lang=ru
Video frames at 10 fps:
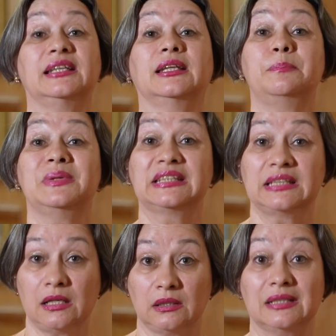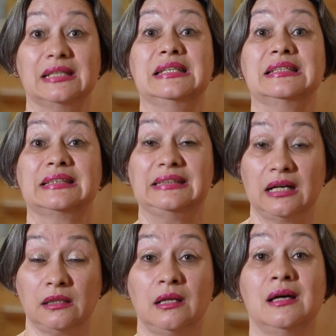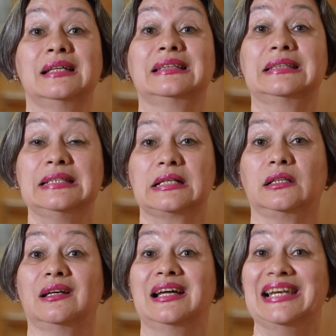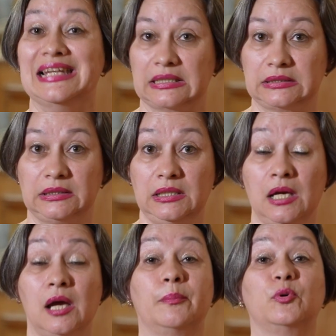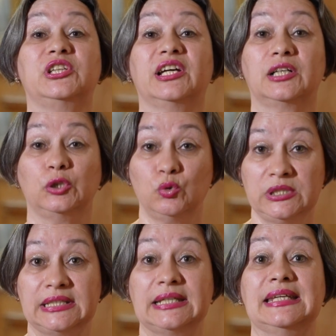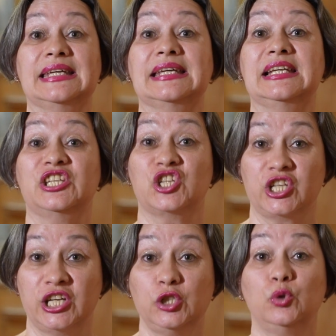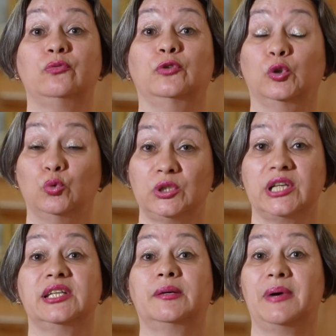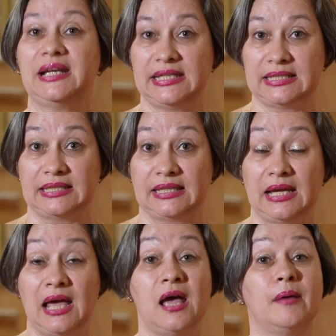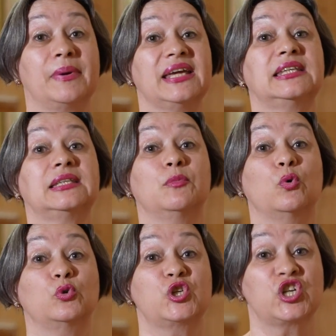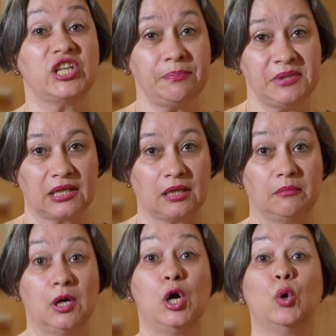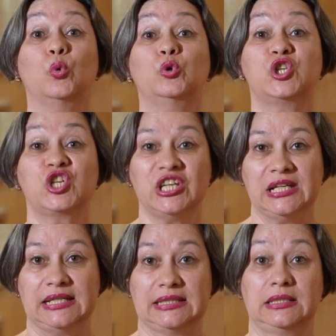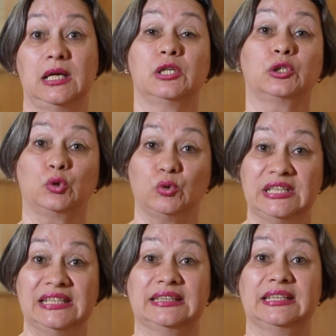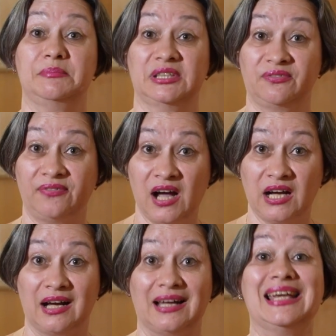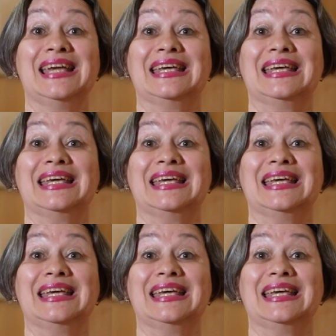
написал и издал цикл лекций по диагностике и лечению внутренних болезней. По этим учебникам учились студенты медфака